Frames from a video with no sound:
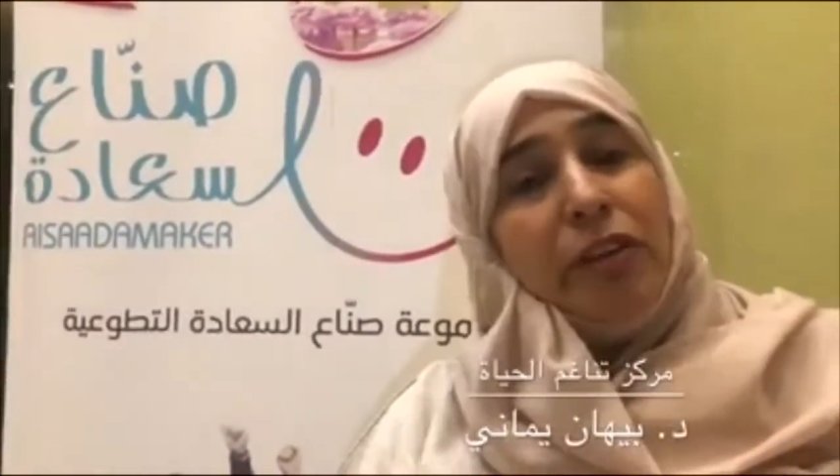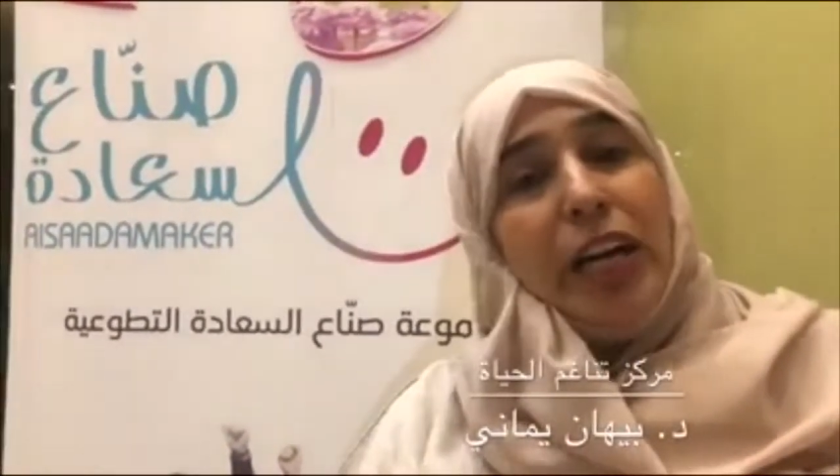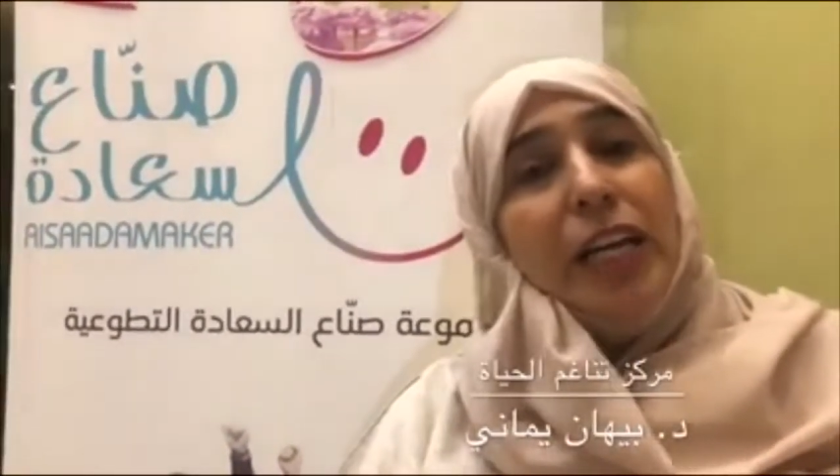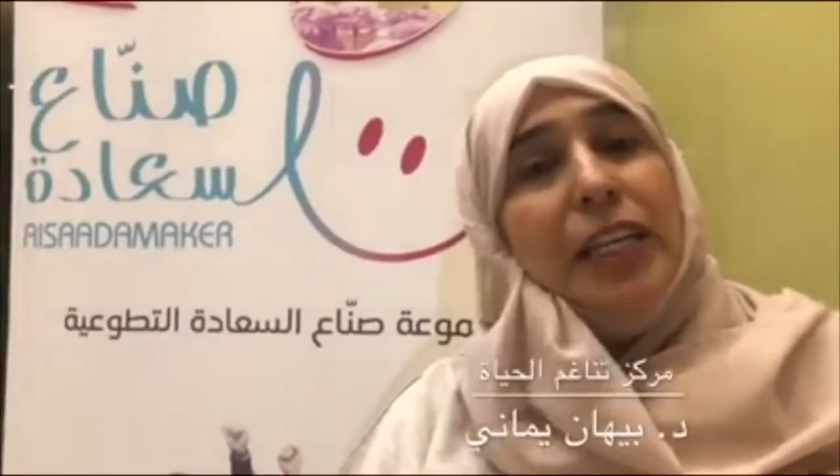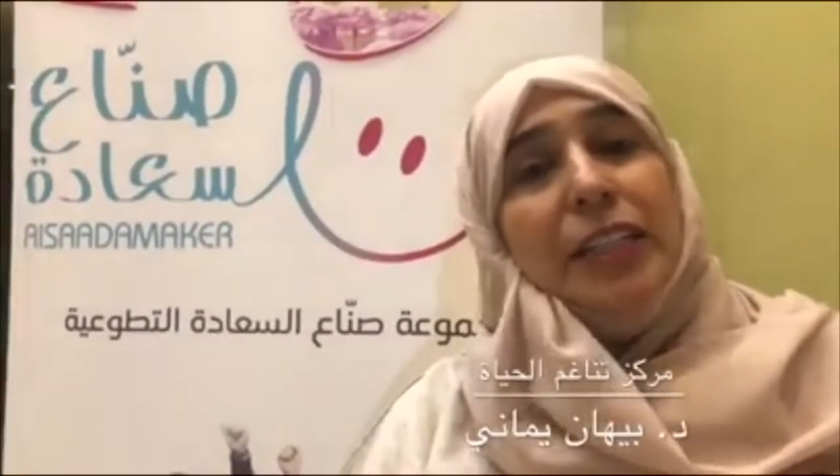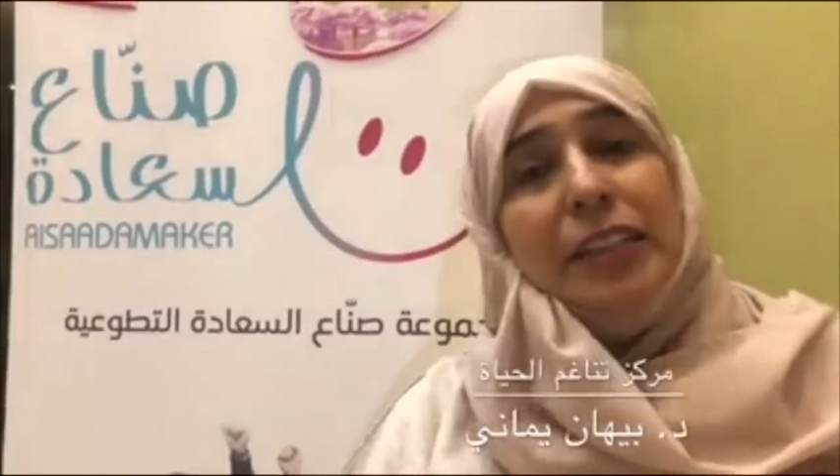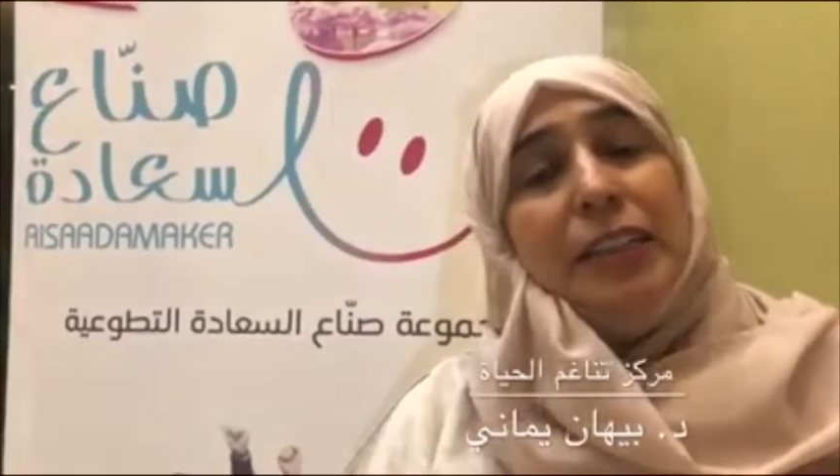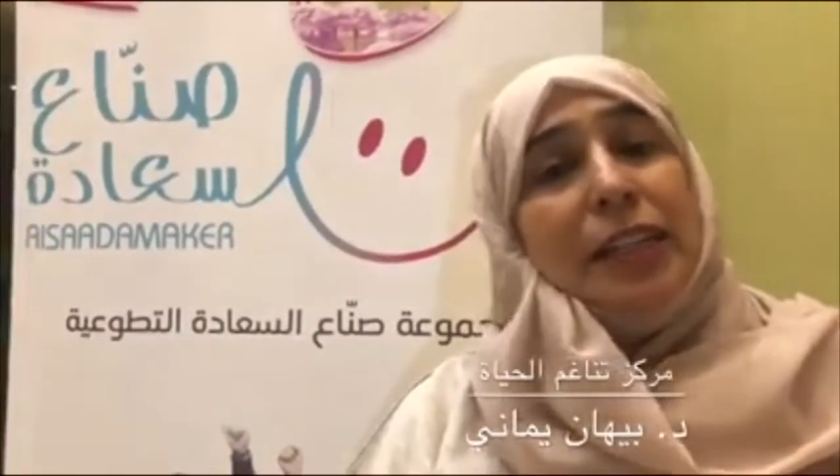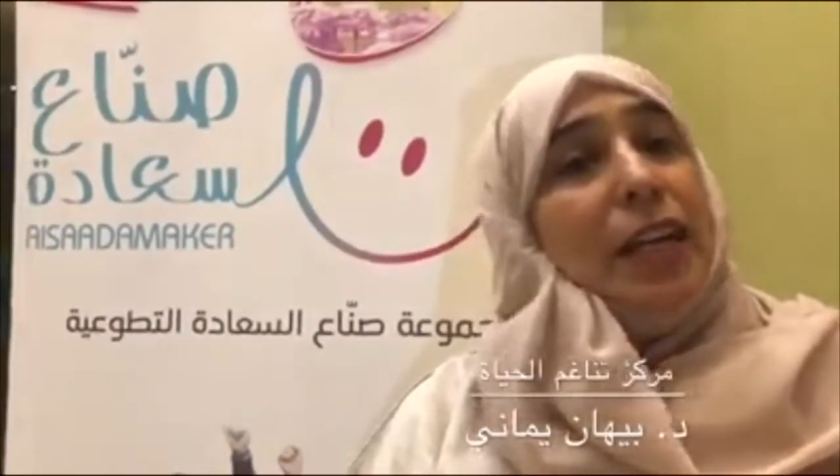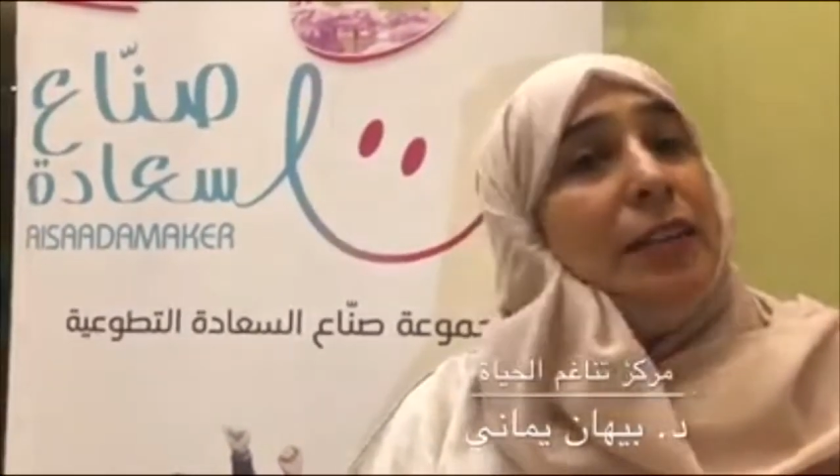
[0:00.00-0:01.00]

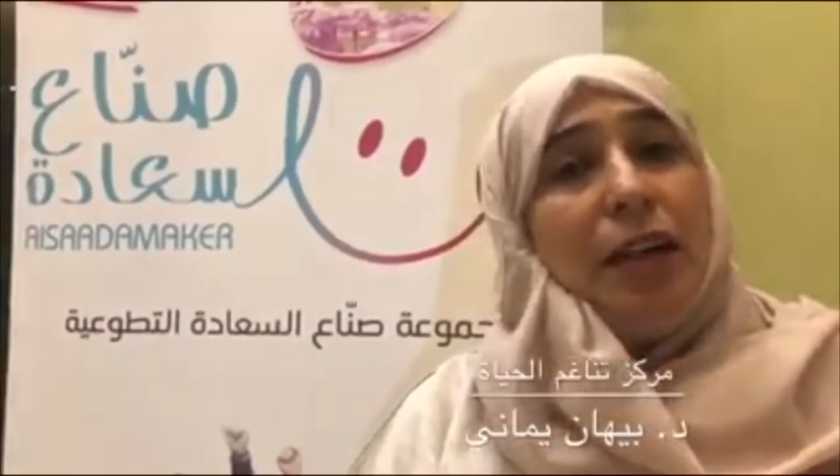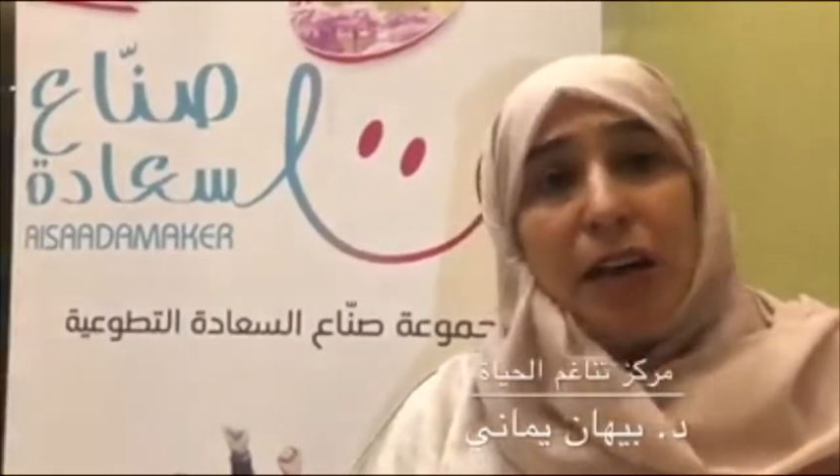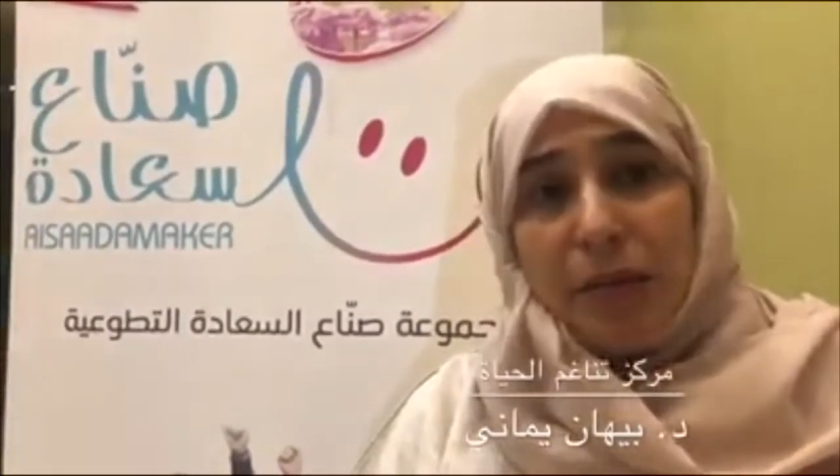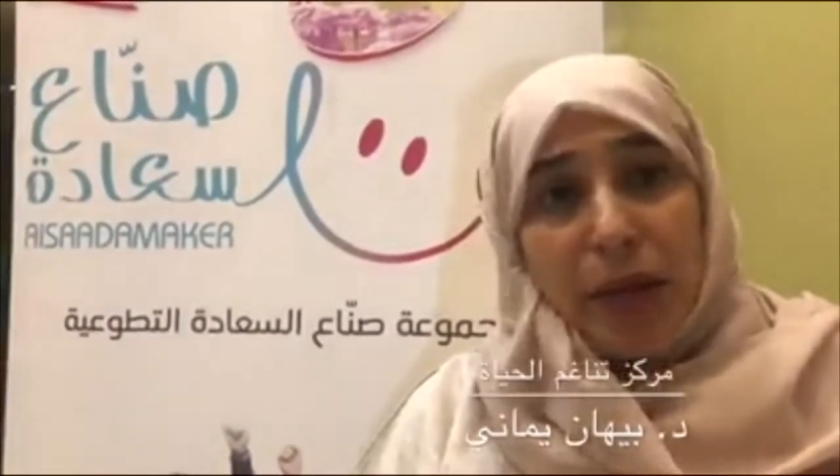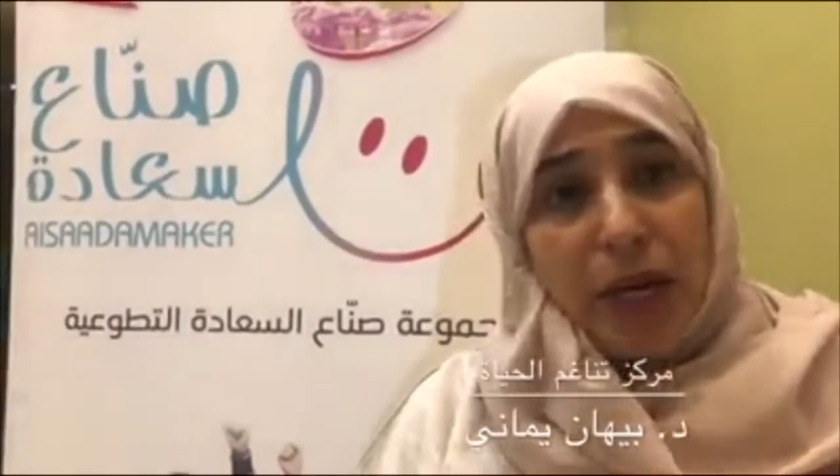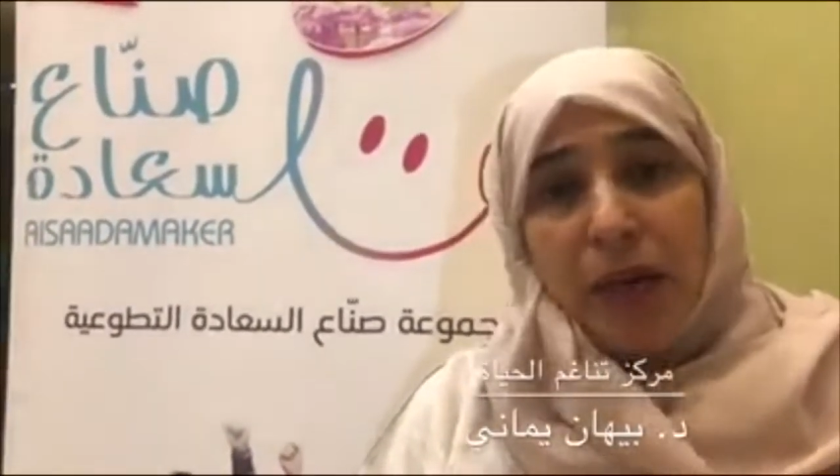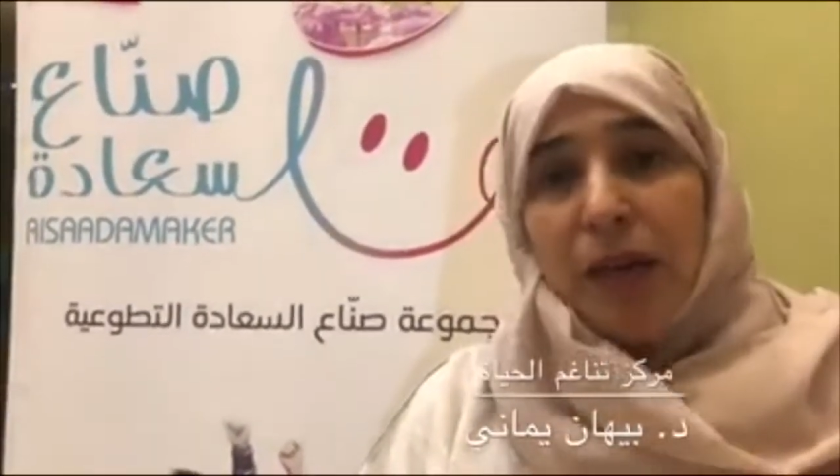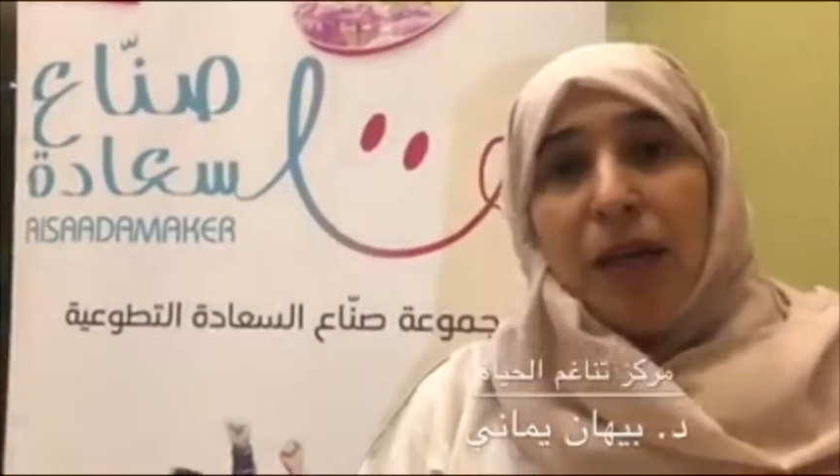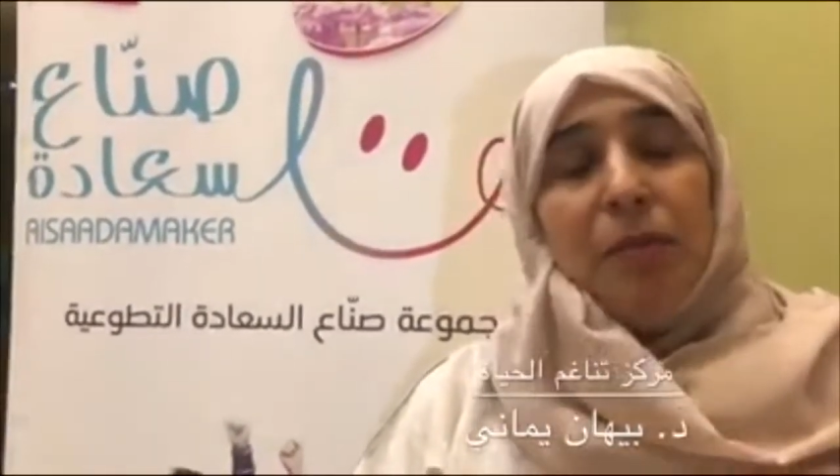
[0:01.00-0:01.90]
فعاليتين ثلاثه اربعه